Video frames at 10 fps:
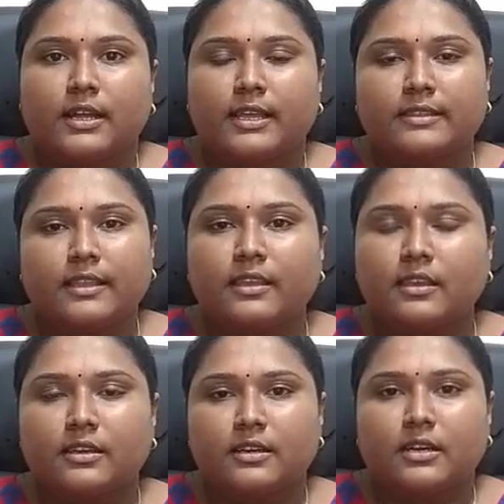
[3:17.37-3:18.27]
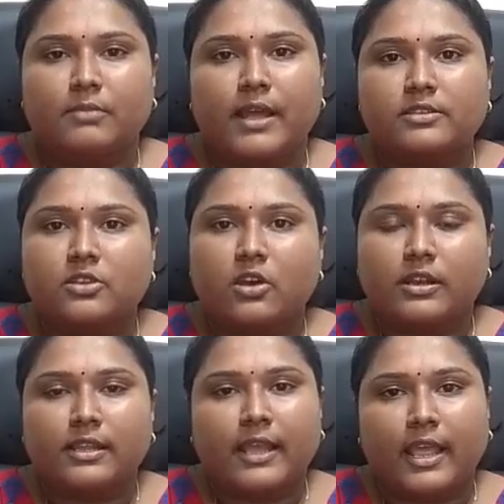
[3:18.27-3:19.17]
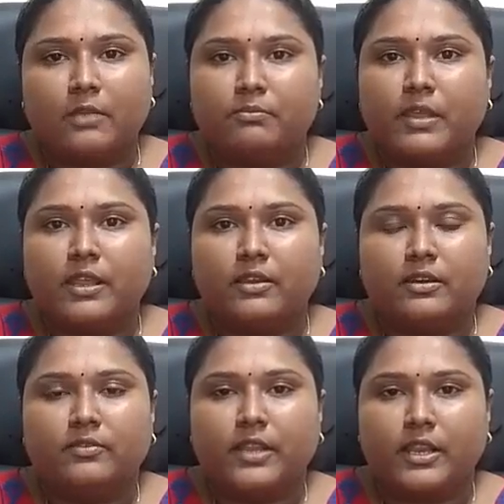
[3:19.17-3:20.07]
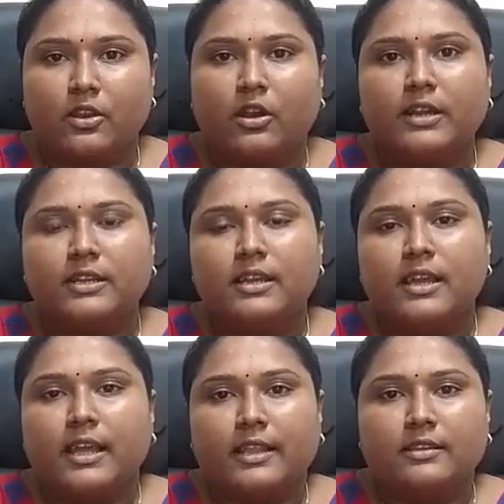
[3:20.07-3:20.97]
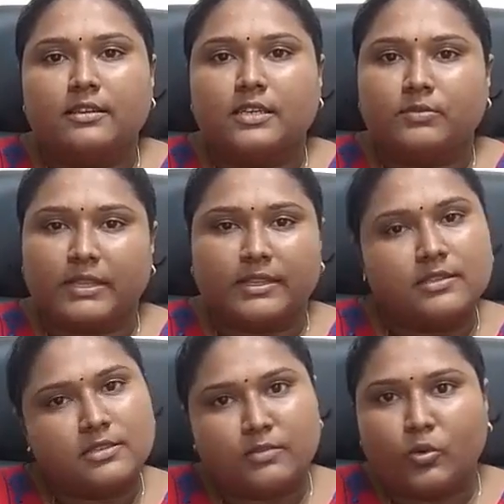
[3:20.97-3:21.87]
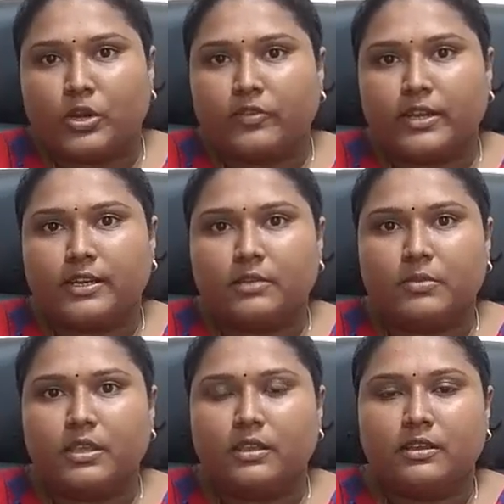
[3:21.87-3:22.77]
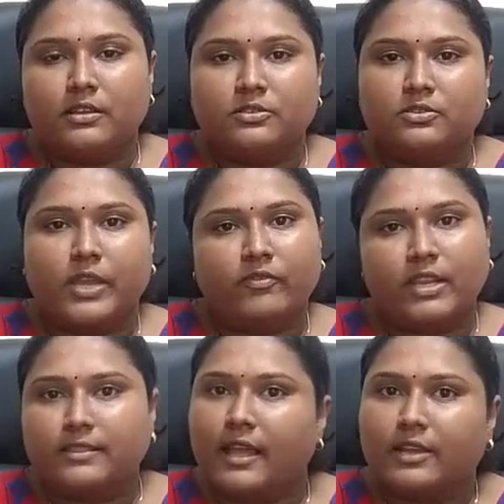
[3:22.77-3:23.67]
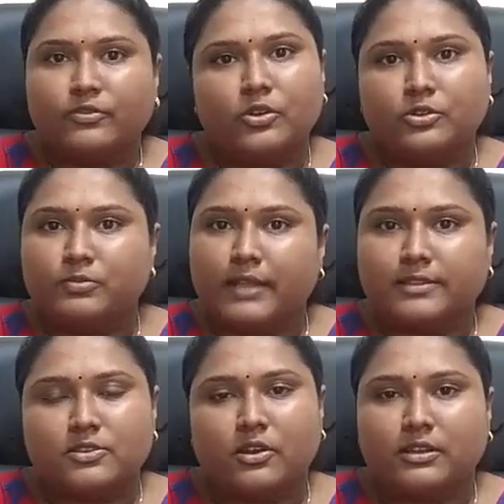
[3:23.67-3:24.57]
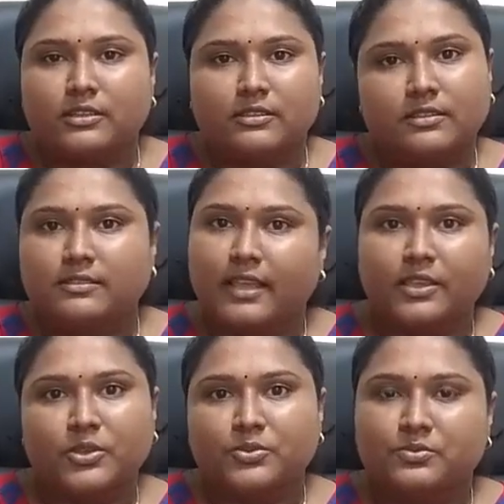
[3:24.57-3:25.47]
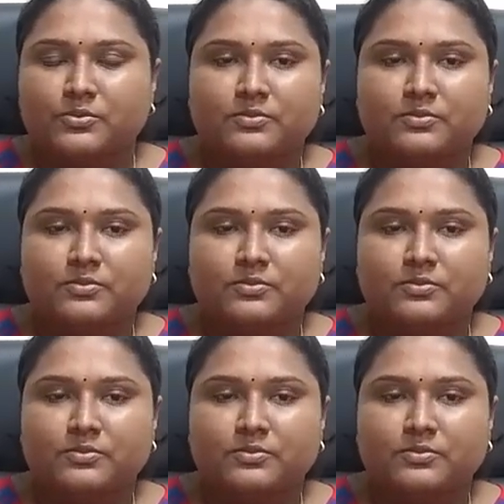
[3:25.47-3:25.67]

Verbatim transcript: ஐ திங்க் மேக்ஸ் கார்னர் ஹெல்ப் மீ வெரி லாட் அண்ட் மதன் சார் மோட்டிவேட்டட் மீ ஸோ ஐ எம் வெரி தேங்க்ஃபுல் டு மேக்ஸ் கார்னர் தேங்க்யூ